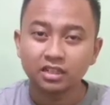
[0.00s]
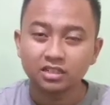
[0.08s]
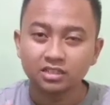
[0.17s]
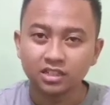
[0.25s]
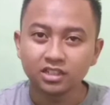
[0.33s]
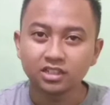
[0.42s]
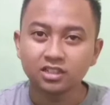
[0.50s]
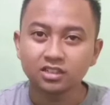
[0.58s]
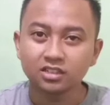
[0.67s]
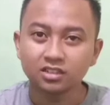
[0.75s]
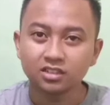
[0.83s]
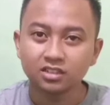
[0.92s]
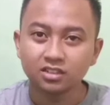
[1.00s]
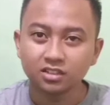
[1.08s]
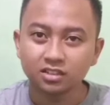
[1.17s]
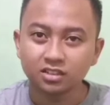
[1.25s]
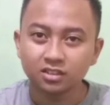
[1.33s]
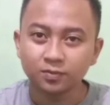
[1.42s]
Jadi
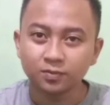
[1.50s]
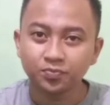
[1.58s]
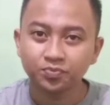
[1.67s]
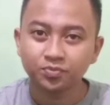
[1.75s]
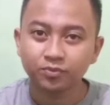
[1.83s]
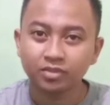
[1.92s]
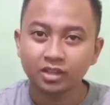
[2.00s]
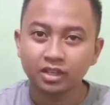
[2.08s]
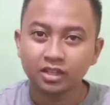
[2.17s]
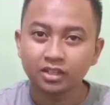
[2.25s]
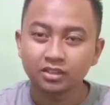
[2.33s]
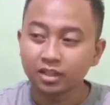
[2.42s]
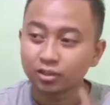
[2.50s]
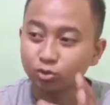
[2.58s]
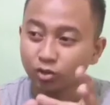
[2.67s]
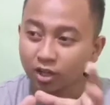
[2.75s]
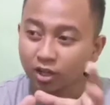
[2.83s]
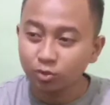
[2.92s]
um,
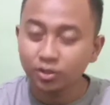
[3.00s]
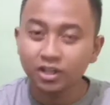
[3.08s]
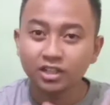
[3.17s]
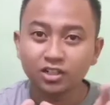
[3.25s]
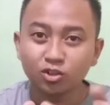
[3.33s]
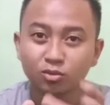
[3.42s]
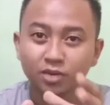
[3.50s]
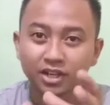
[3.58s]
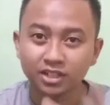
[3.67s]
tarantula aku yang ada di rumah